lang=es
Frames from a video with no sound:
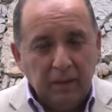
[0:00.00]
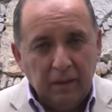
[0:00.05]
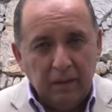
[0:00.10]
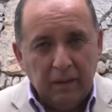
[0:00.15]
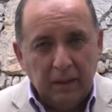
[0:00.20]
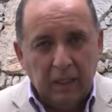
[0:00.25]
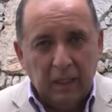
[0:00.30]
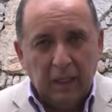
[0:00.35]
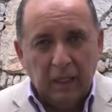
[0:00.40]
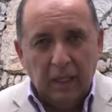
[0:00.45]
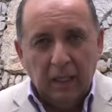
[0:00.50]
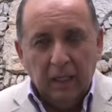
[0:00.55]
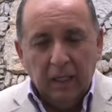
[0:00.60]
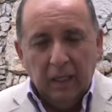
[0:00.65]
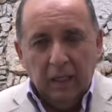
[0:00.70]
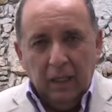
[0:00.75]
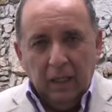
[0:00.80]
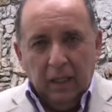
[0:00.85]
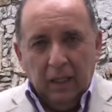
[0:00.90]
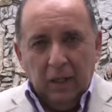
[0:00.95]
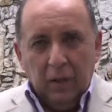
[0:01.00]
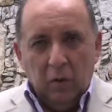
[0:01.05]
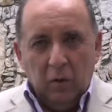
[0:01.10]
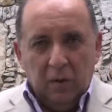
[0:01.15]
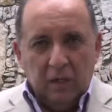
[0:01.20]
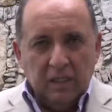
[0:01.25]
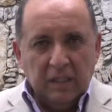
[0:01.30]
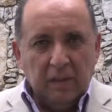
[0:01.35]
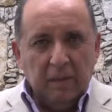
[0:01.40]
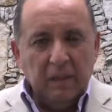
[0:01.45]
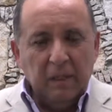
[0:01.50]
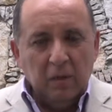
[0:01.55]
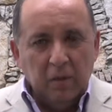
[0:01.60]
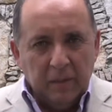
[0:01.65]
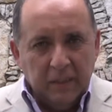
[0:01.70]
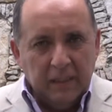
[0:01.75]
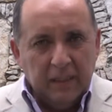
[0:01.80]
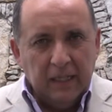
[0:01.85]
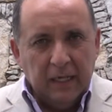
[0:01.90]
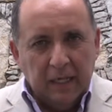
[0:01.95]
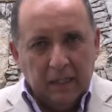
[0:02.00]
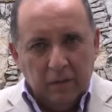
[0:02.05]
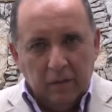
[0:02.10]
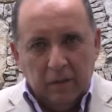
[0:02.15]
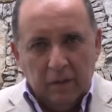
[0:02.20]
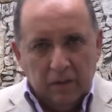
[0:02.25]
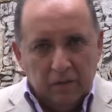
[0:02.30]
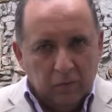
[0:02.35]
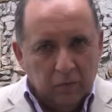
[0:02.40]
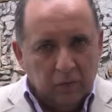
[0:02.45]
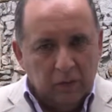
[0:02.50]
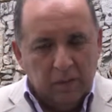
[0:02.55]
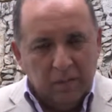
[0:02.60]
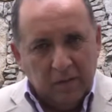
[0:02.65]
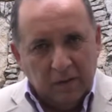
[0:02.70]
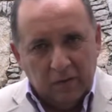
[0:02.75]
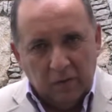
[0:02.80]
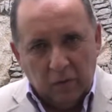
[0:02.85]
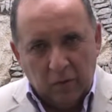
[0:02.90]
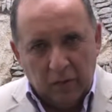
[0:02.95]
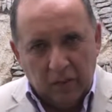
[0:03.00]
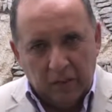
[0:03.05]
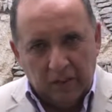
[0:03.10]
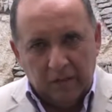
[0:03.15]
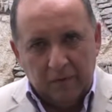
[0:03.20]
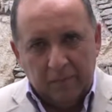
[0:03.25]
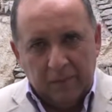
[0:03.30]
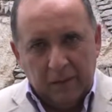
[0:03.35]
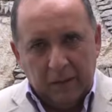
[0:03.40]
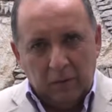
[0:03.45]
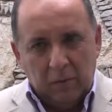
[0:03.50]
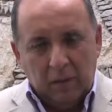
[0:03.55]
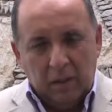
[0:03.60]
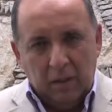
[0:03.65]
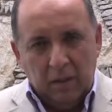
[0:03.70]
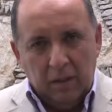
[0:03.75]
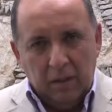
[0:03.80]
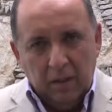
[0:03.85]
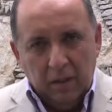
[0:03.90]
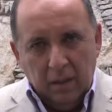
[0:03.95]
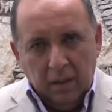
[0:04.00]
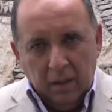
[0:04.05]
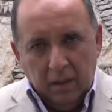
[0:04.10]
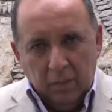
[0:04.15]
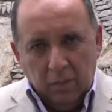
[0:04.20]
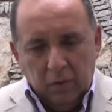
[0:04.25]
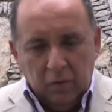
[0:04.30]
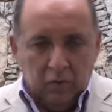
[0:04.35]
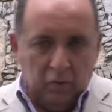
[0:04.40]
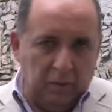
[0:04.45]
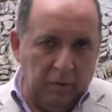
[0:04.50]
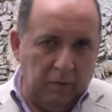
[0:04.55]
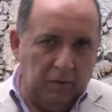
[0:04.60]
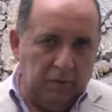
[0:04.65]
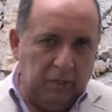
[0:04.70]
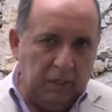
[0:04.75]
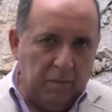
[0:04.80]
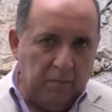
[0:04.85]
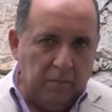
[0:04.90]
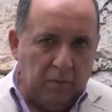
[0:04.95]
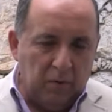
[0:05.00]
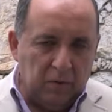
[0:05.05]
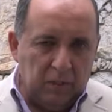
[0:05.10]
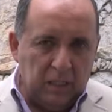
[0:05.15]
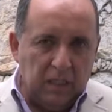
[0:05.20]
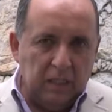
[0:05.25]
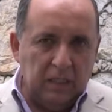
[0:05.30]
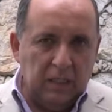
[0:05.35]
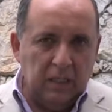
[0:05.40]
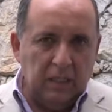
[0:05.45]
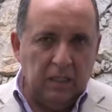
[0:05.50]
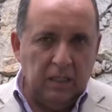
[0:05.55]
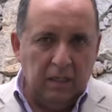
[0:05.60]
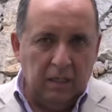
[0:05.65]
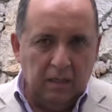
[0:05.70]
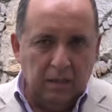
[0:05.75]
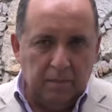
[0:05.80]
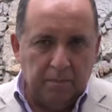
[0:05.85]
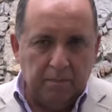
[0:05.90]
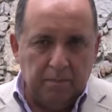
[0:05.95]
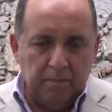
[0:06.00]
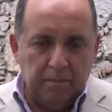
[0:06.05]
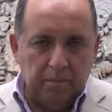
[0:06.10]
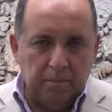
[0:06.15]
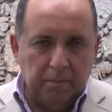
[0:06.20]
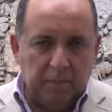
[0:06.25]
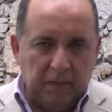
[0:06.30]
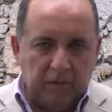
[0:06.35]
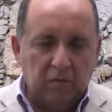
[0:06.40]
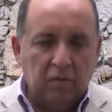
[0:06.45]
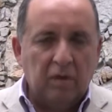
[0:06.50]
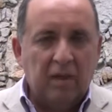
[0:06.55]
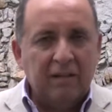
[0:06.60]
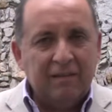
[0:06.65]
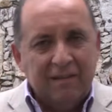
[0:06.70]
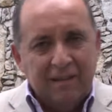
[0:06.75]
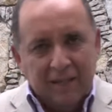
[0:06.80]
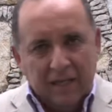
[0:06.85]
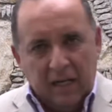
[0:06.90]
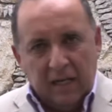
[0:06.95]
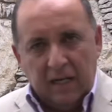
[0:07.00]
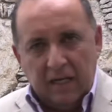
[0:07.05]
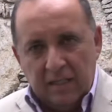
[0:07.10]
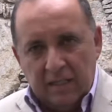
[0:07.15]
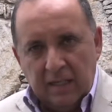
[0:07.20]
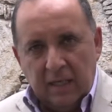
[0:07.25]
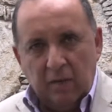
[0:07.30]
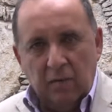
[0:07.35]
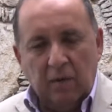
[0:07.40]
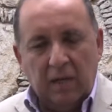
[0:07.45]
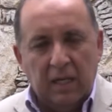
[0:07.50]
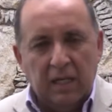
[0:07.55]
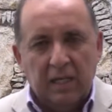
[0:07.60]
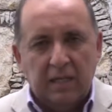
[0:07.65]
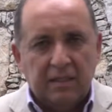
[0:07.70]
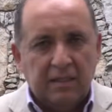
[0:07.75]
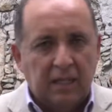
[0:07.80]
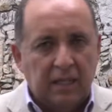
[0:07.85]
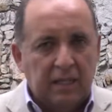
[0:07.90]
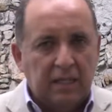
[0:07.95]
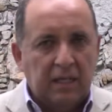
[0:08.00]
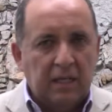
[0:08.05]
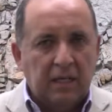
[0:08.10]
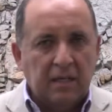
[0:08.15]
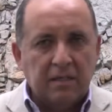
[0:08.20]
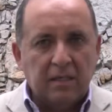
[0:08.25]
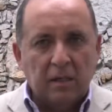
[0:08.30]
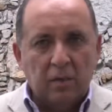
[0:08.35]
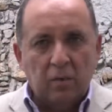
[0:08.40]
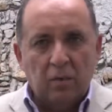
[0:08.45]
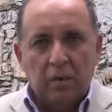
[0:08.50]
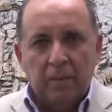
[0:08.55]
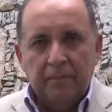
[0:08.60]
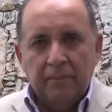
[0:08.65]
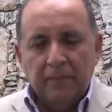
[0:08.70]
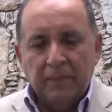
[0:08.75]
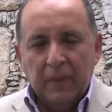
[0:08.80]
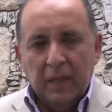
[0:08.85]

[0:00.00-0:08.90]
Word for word: de lo que se ha venido ventilando en las últimas horas respecto al pues, número tan importante de personal sindicalizado que hay en la Secretaría de Salud